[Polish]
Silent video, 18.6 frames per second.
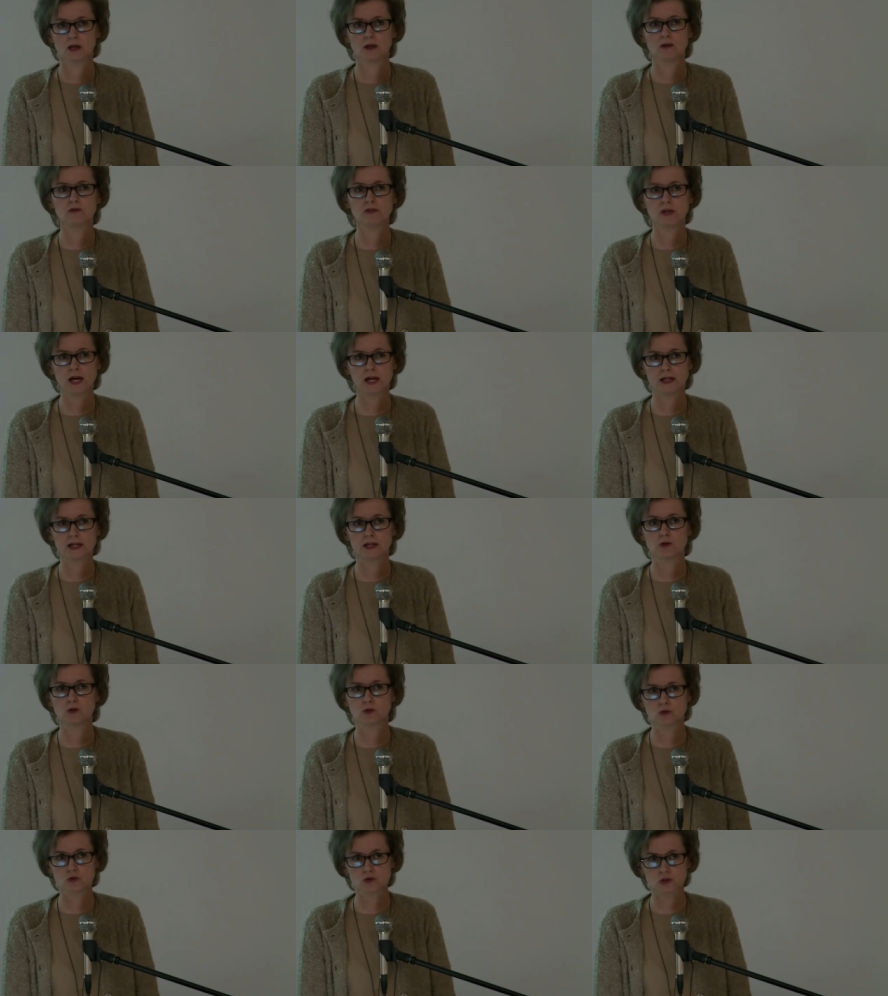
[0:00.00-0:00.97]
w
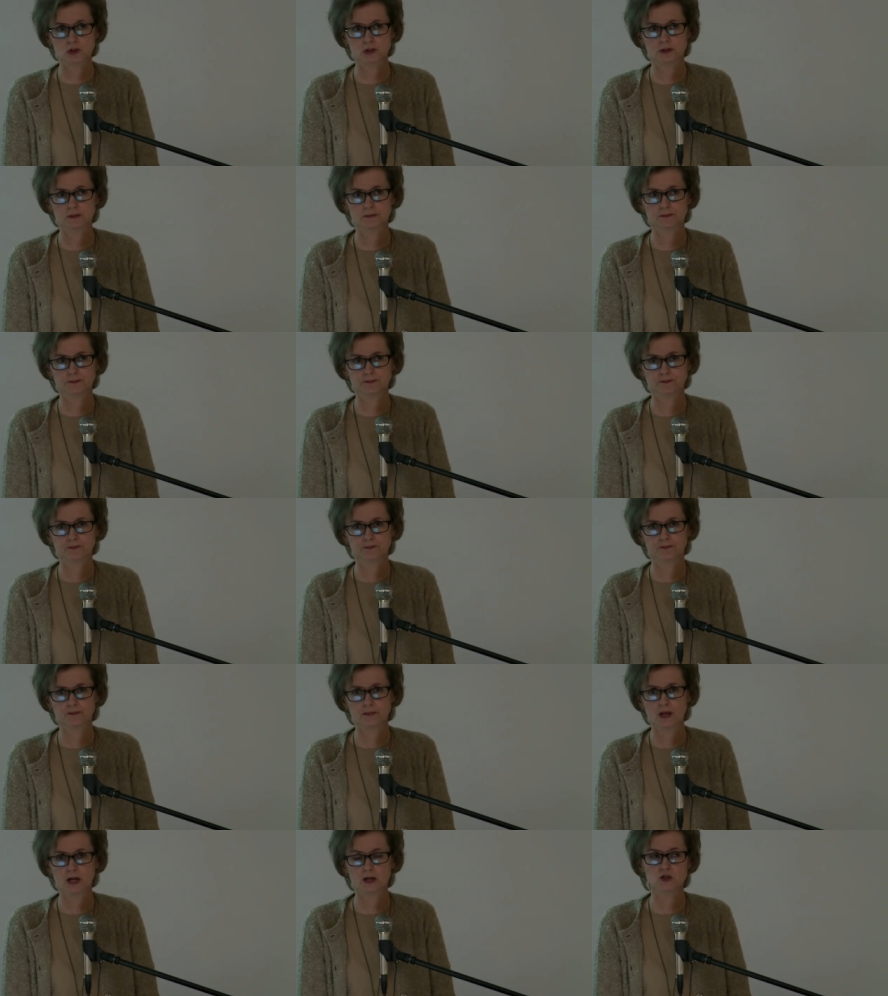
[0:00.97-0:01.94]
jajach kurzych.
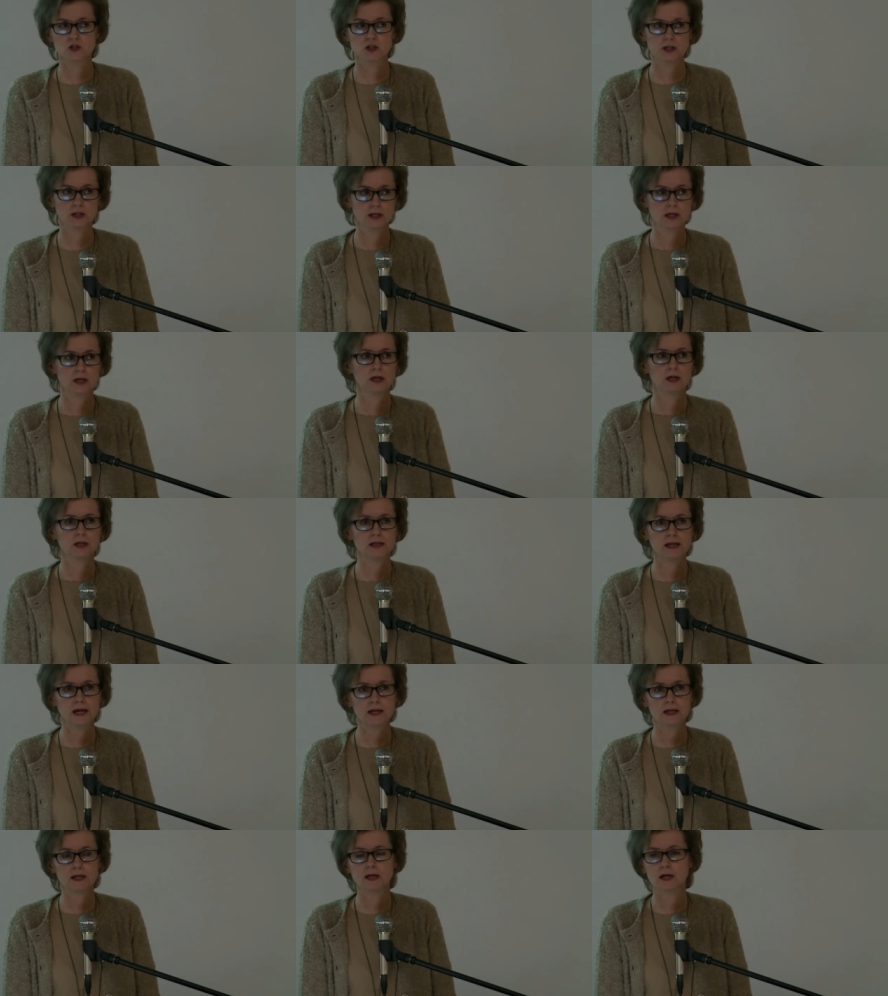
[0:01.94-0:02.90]
Także
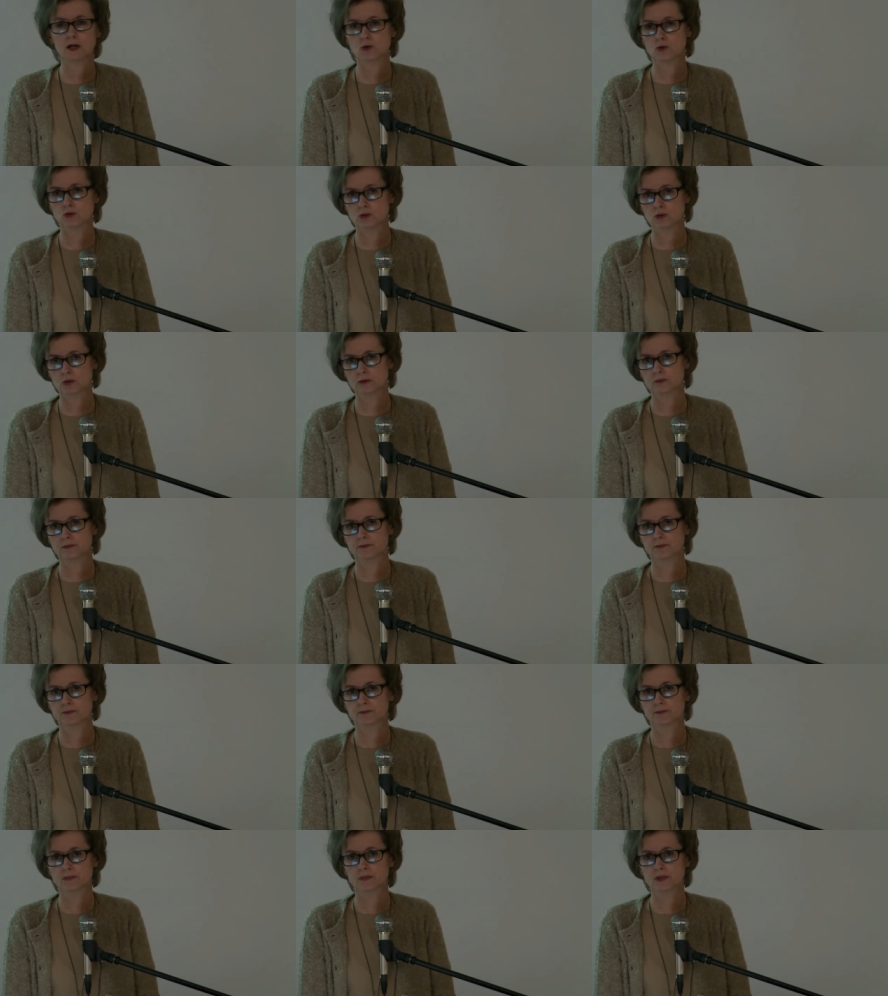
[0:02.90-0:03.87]
jajka kur
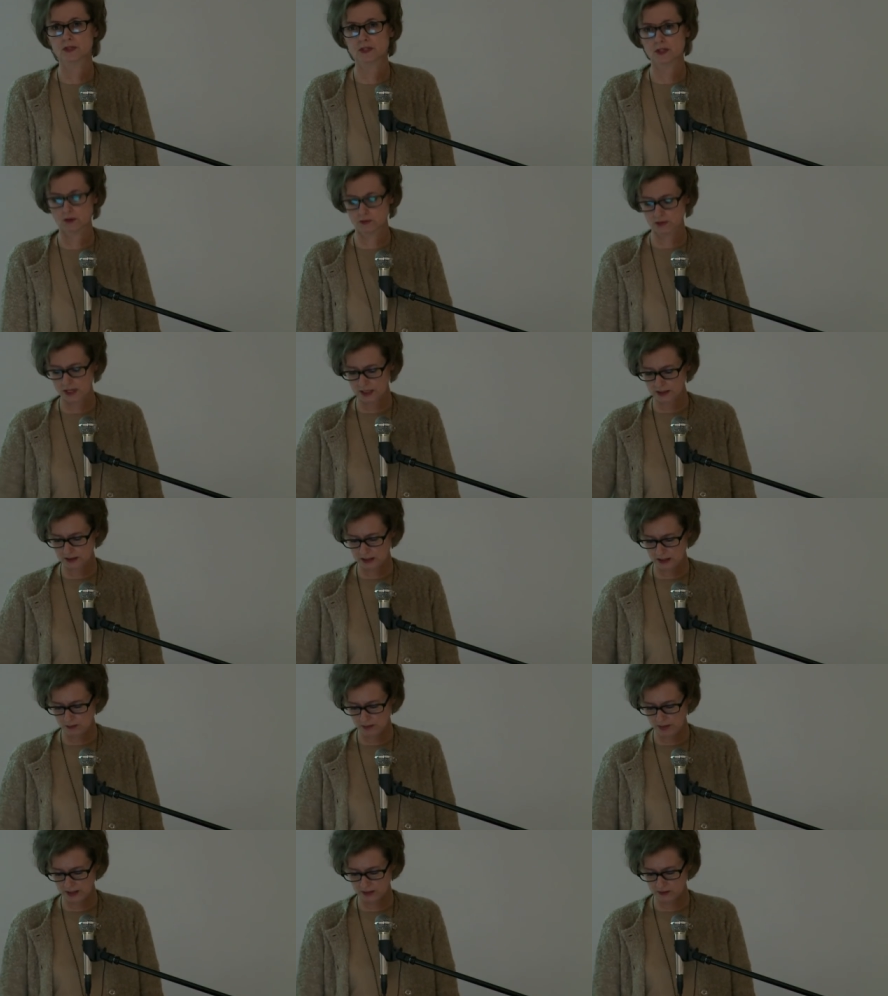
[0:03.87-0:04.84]
są jak
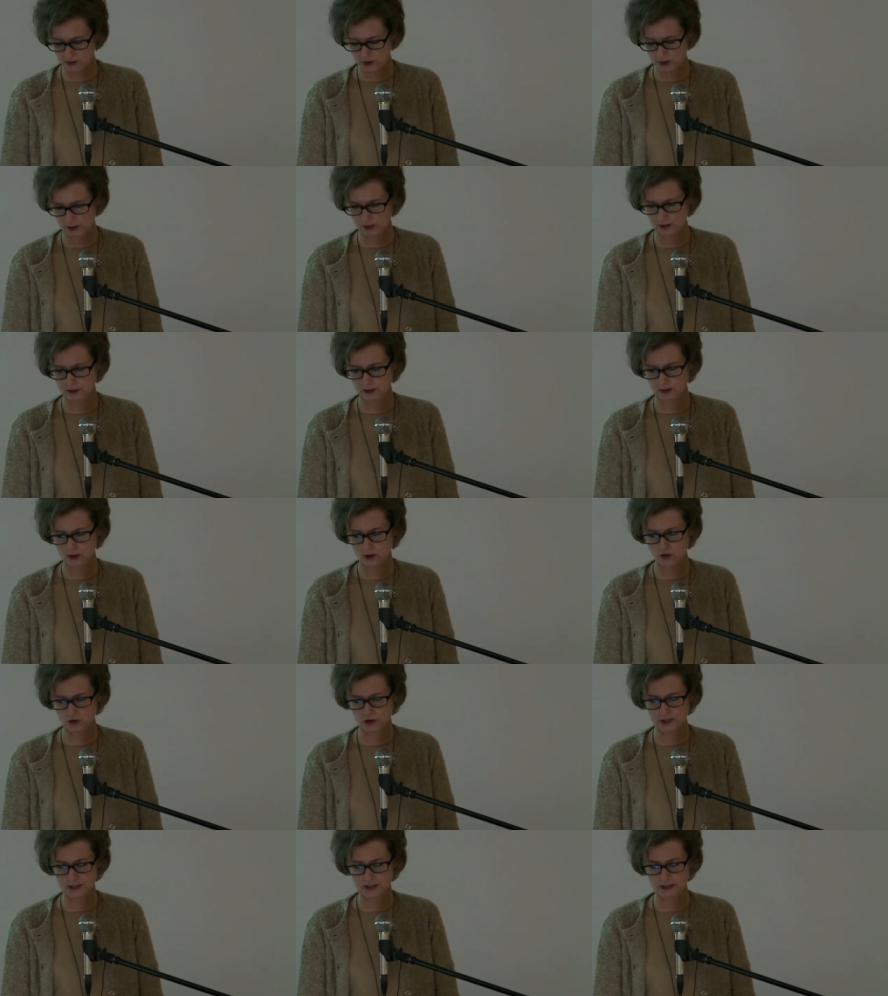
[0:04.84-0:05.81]
najbardziej
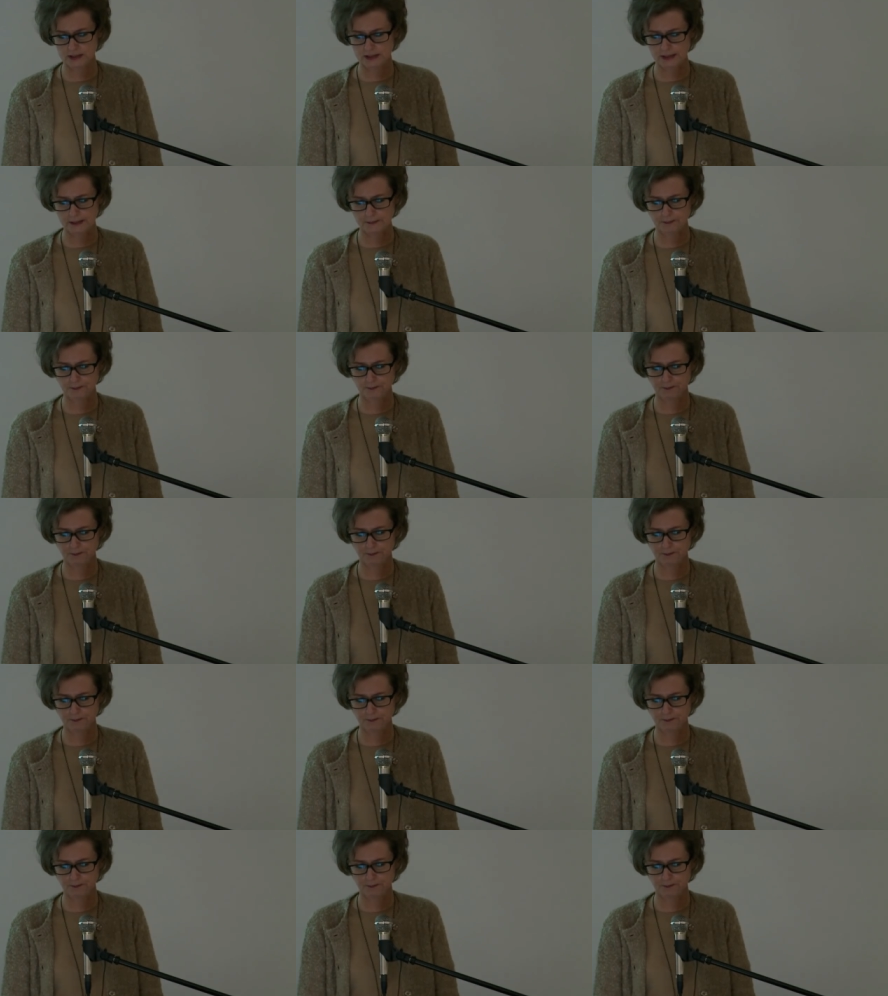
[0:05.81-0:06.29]
korzystne.